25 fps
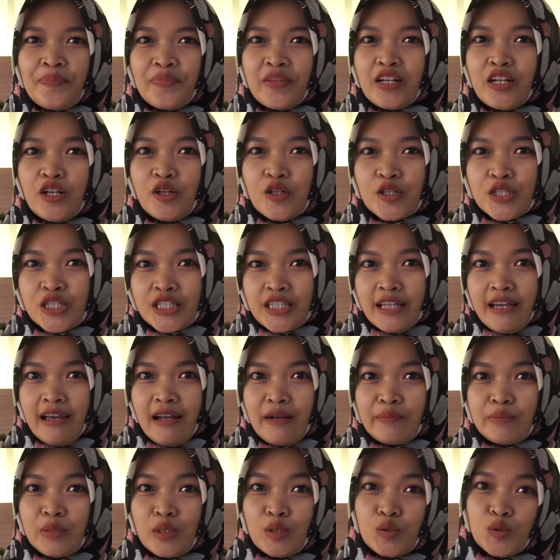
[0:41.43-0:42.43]

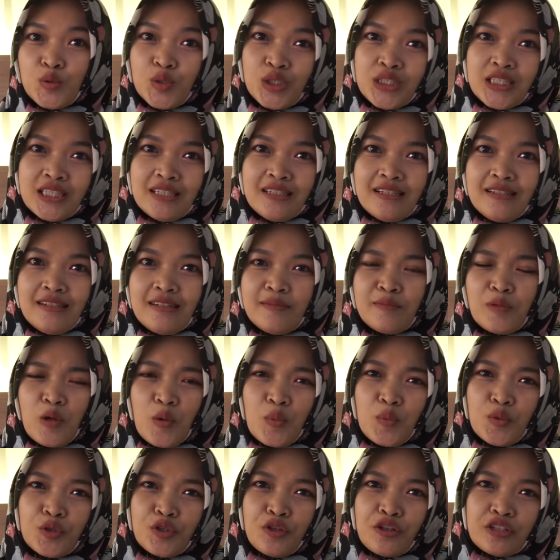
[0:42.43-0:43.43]
dosen penguji
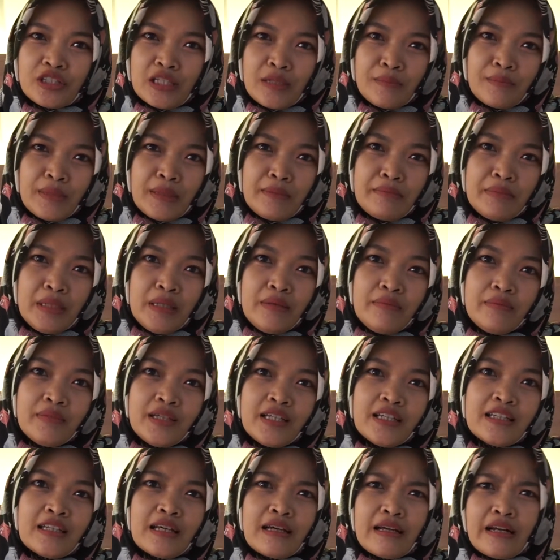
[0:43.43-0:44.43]
maupun dosen
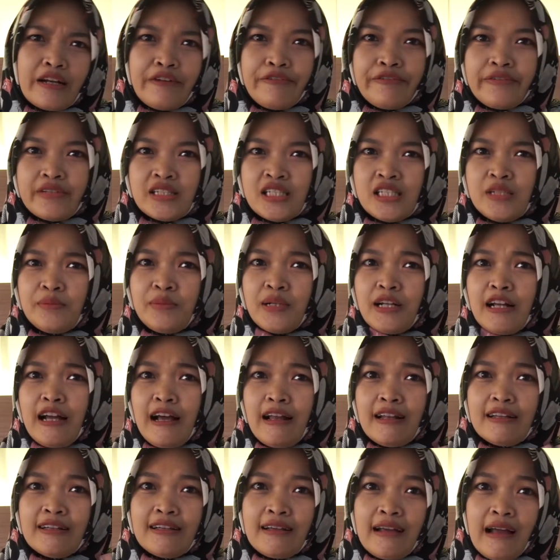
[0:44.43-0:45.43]
pembimbing yang revisi
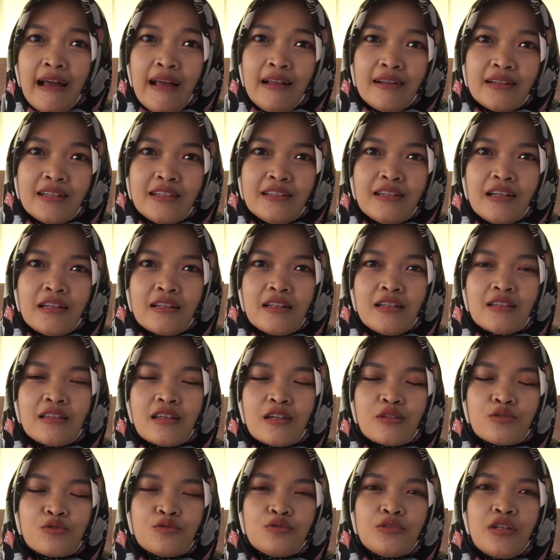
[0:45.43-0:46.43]
berkali-kali dan
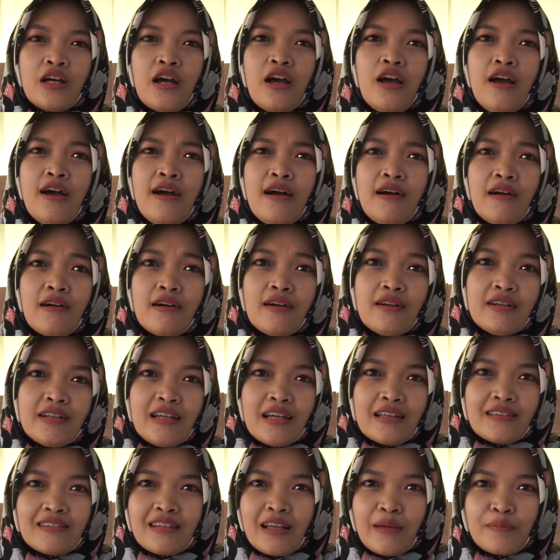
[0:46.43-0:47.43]
kita sudah
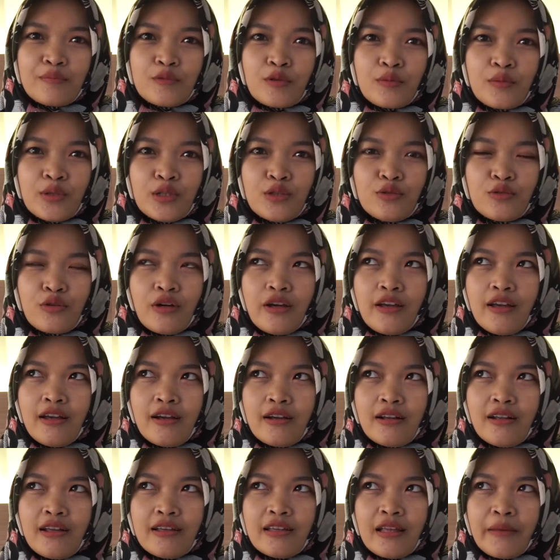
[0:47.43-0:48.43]
ngelihat laptop itu kayak
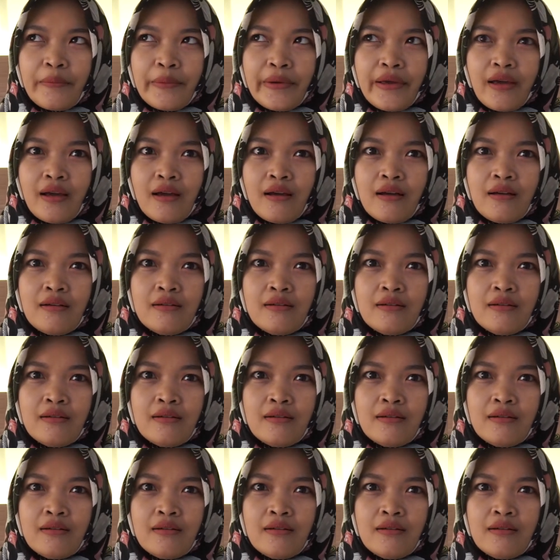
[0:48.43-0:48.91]
ngelihat apa ya